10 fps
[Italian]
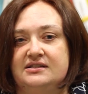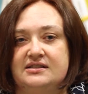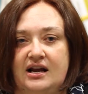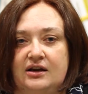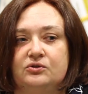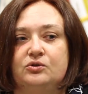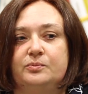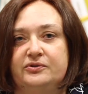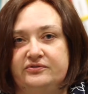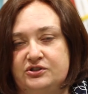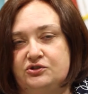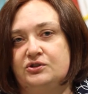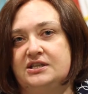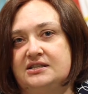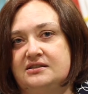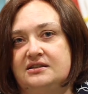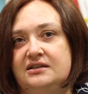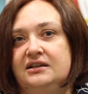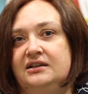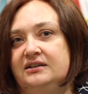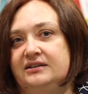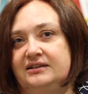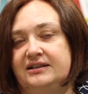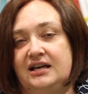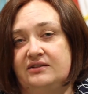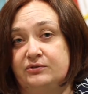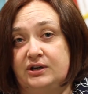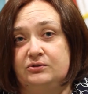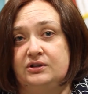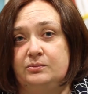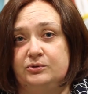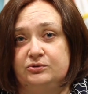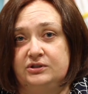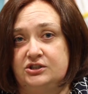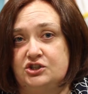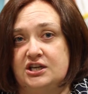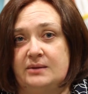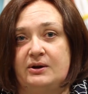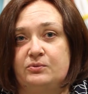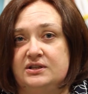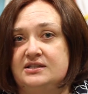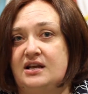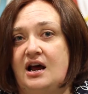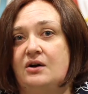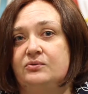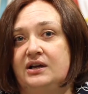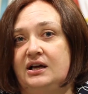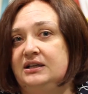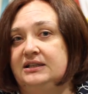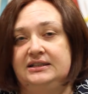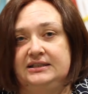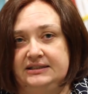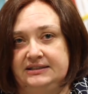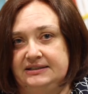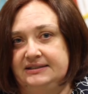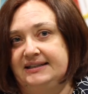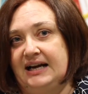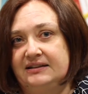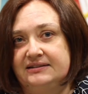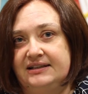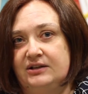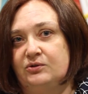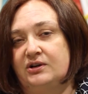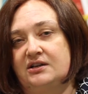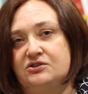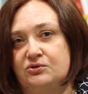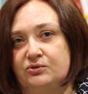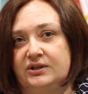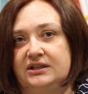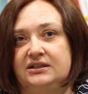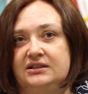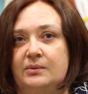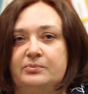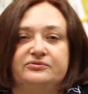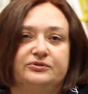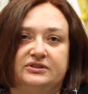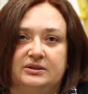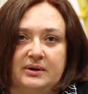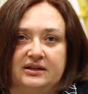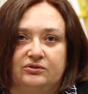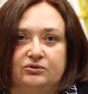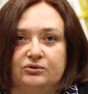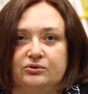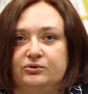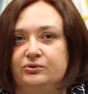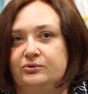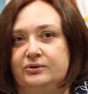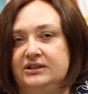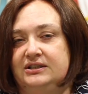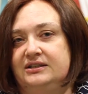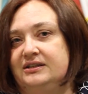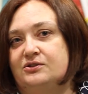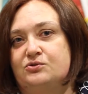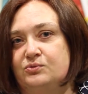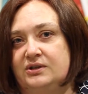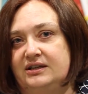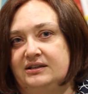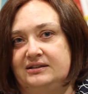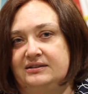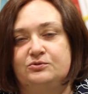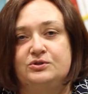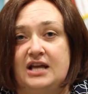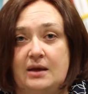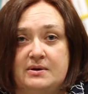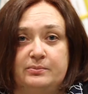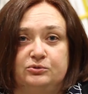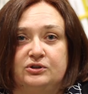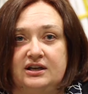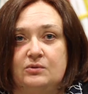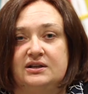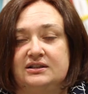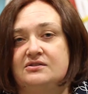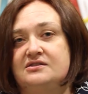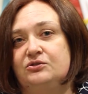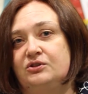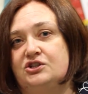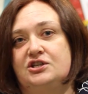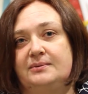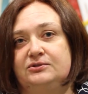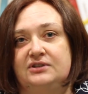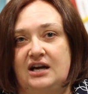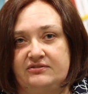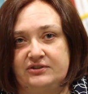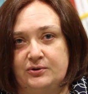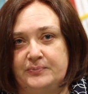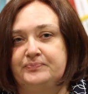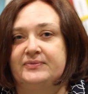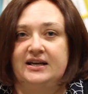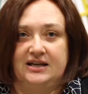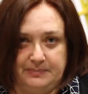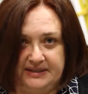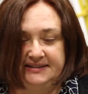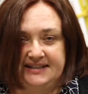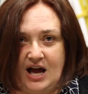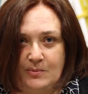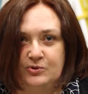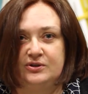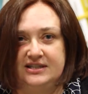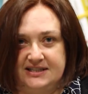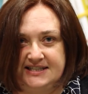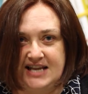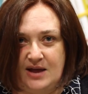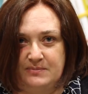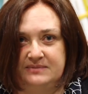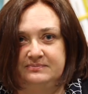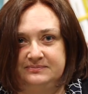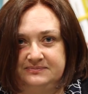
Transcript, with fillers: e saranno professionisti eh, che lavorano nel mondo del cinema, quindi sarà una eh, grande occasione di approfondimento eh, sul, sui temi appunto che riguardano il settore cinematografico. Ripartiamo insieme!